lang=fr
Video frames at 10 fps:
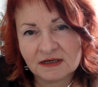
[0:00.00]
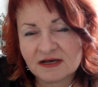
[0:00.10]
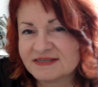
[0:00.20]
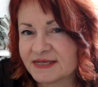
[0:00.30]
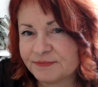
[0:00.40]

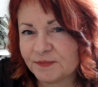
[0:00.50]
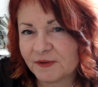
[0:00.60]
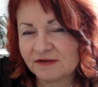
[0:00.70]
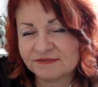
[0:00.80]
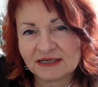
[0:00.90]
Euh, ça peut
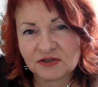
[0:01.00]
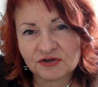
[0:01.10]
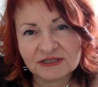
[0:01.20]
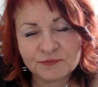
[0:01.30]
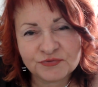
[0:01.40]
provenir
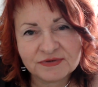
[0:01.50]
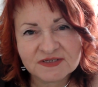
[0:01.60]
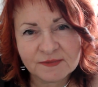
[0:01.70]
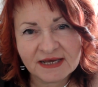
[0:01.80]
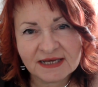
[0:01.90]
d'un
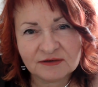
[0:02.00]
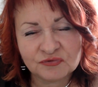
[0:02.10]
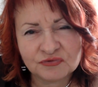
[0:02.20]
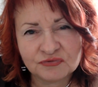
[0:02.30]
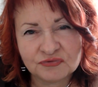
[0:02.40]
épuisement
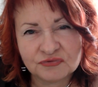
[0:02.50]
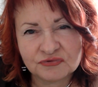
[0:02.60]
ou,